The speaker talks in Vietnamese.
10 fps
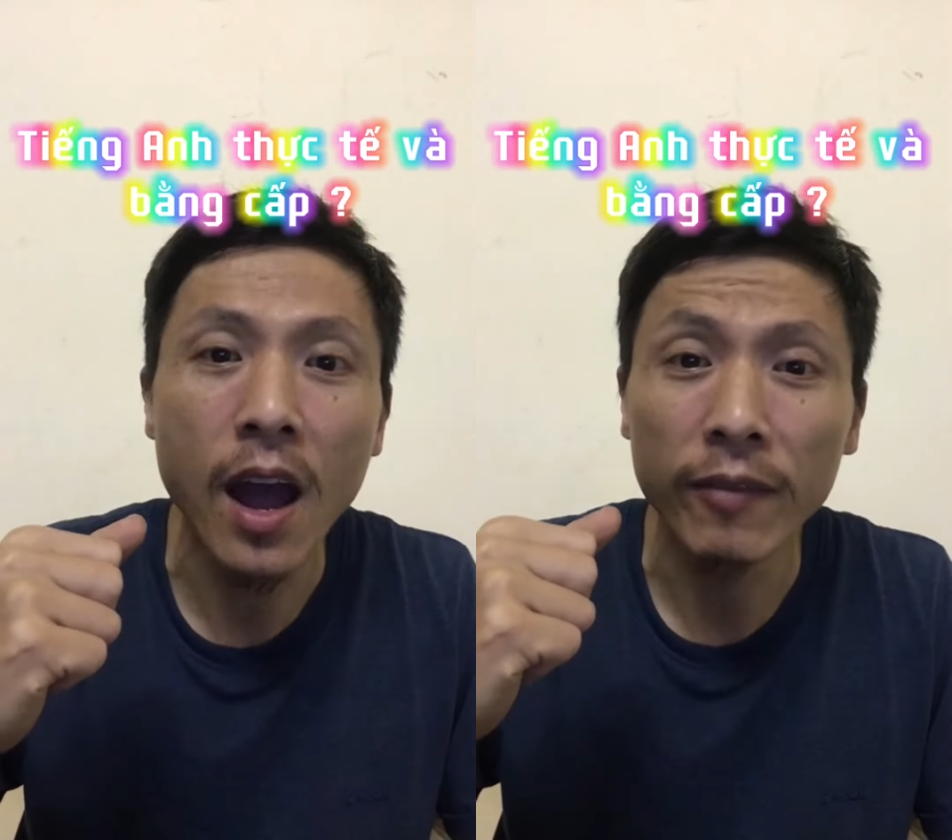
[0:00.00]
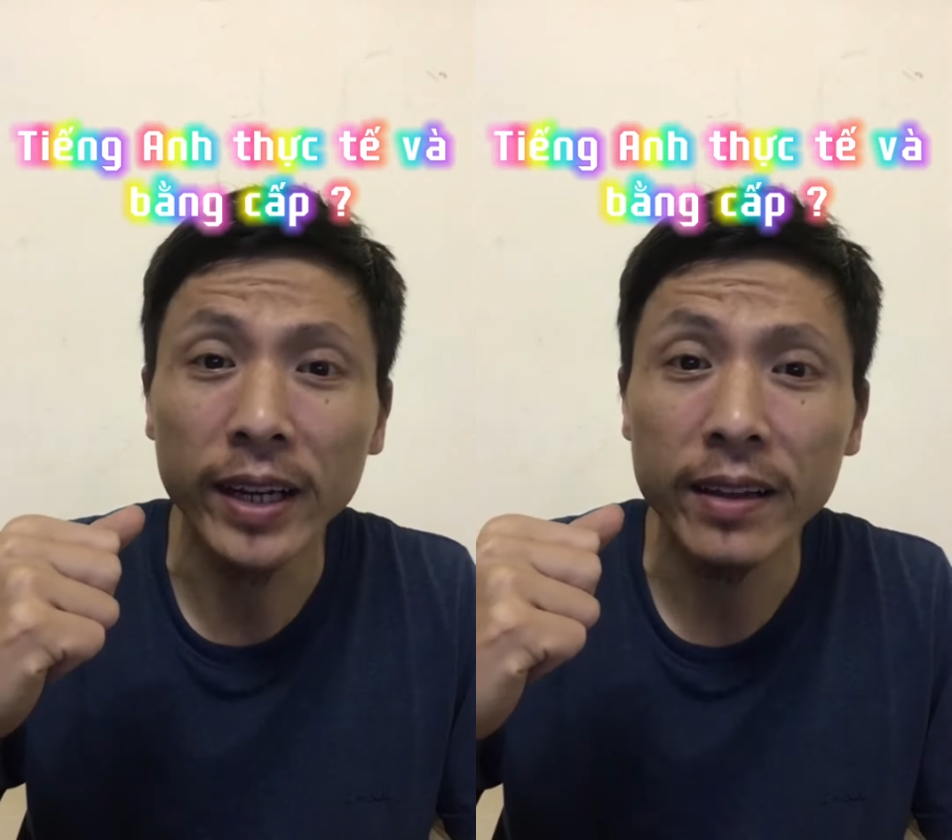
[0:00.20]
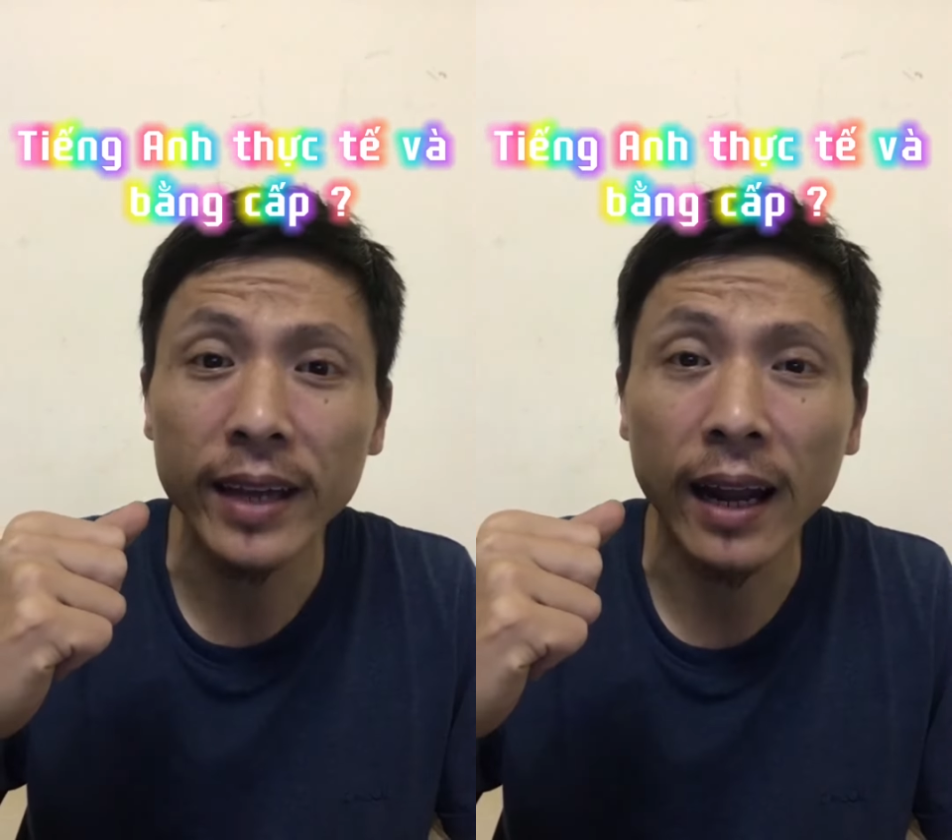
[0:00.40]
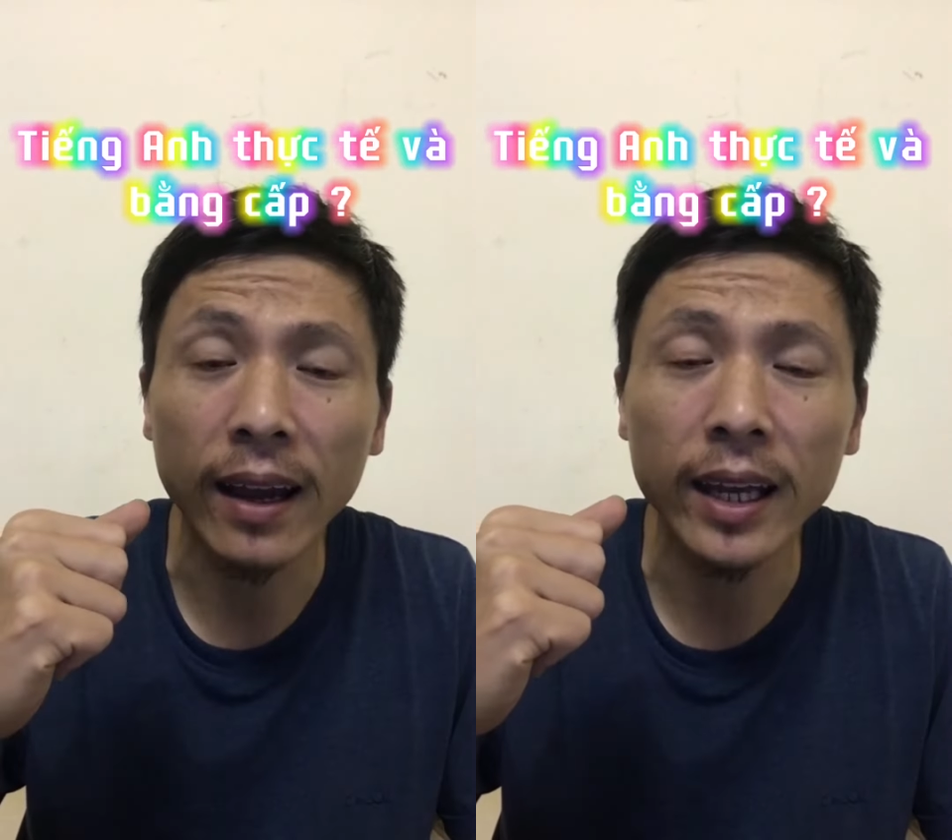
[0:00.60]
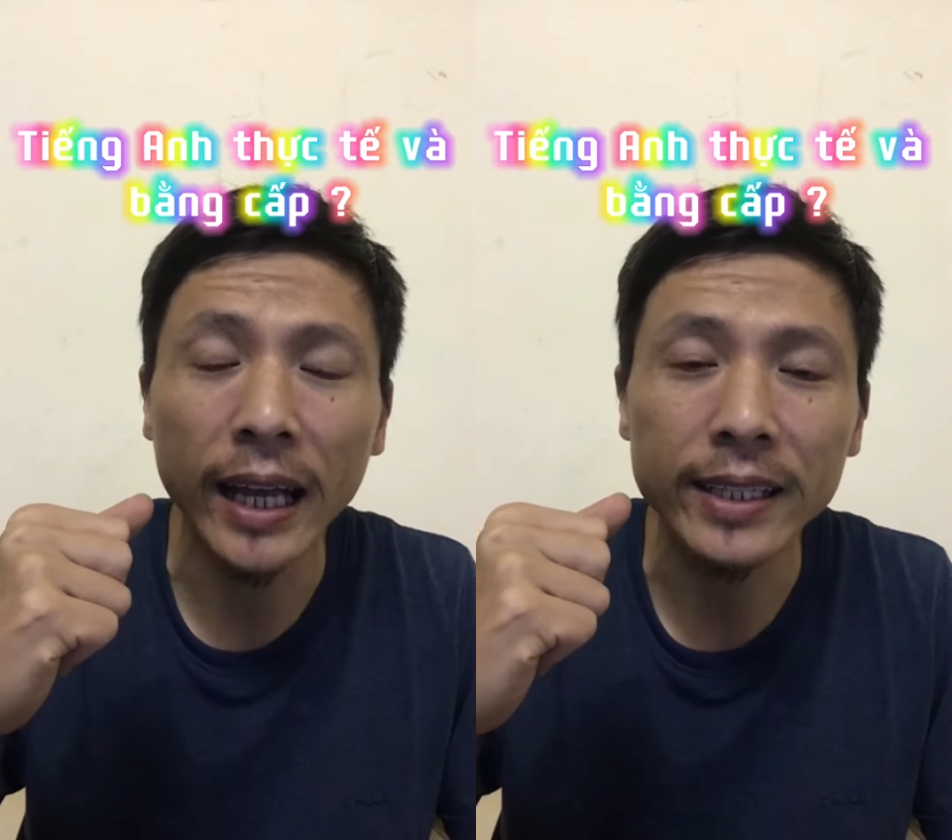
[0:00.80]
vì đơn giản là
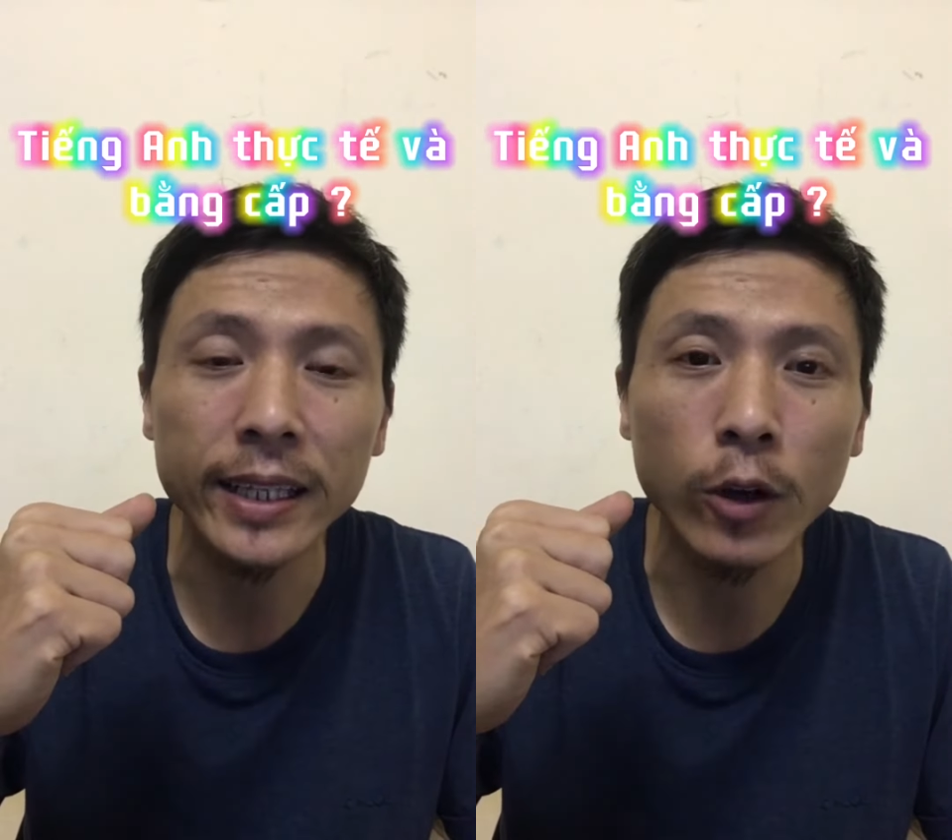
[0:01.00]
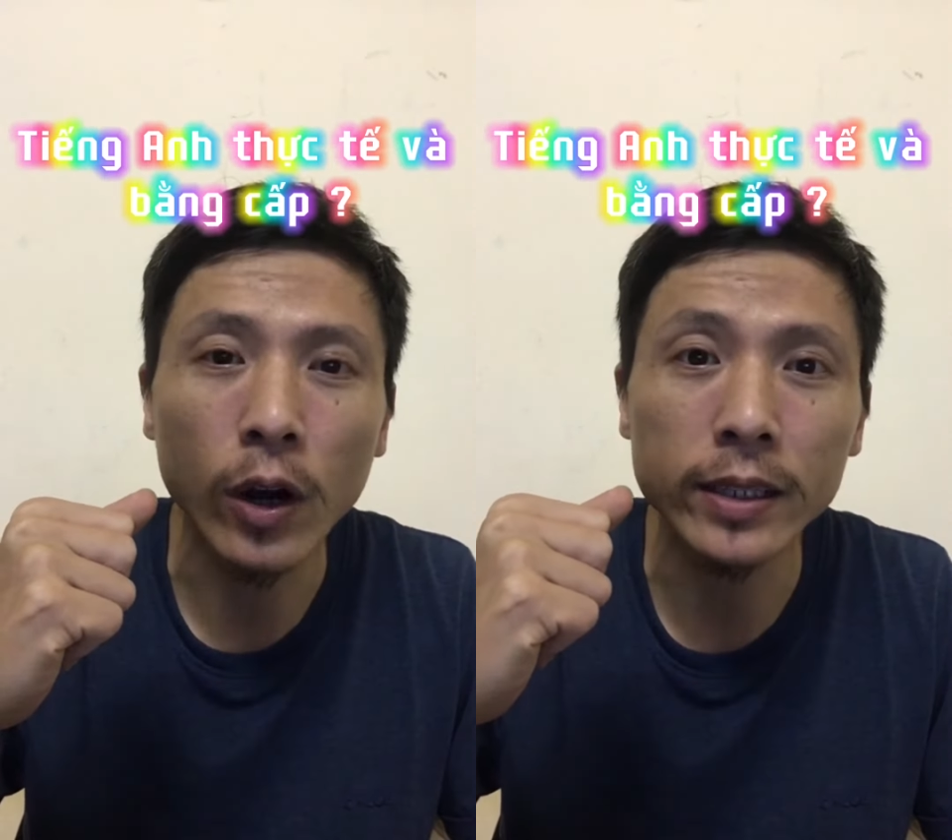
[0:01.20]
khi anh chị có cái